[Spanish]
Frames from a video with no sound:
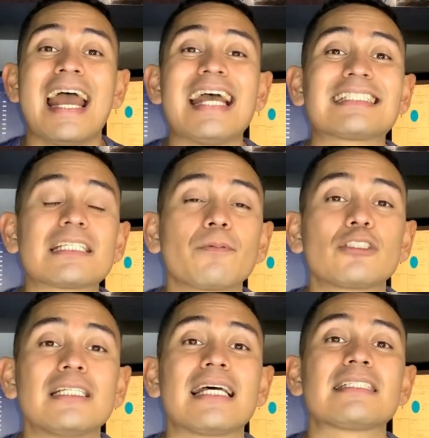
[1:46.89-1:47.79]
estas
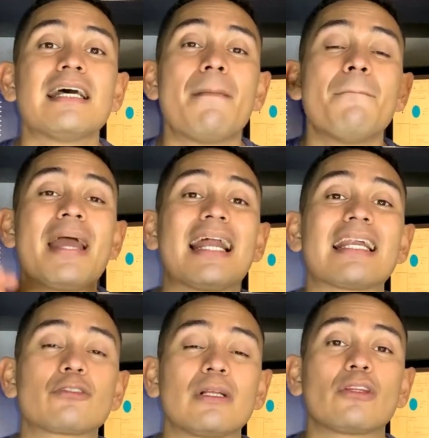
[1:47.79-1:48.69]
bocinas me han
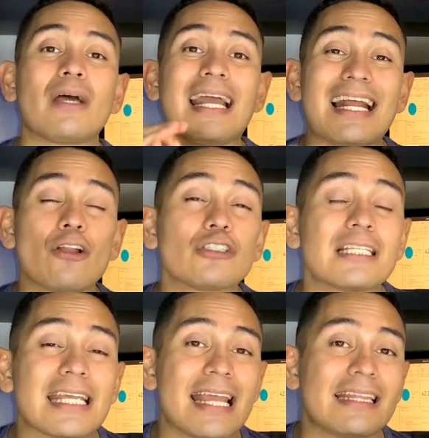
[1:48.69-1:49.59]
resuelto los
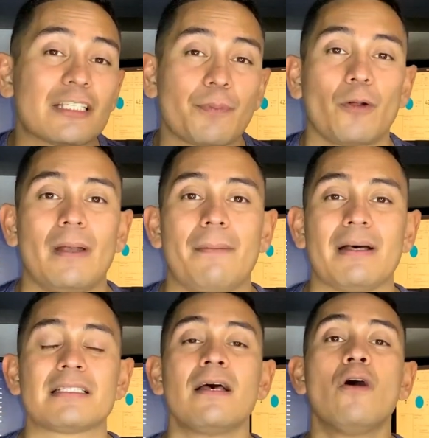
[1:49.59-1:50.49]
siguientes
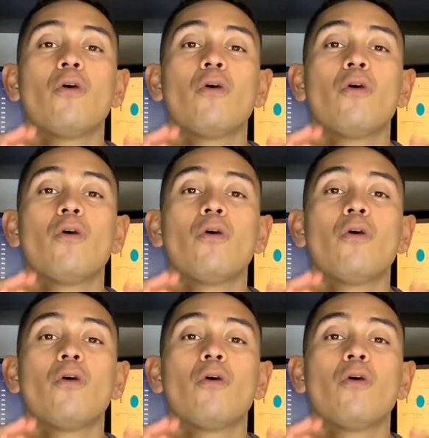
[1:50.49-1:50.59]
problemas.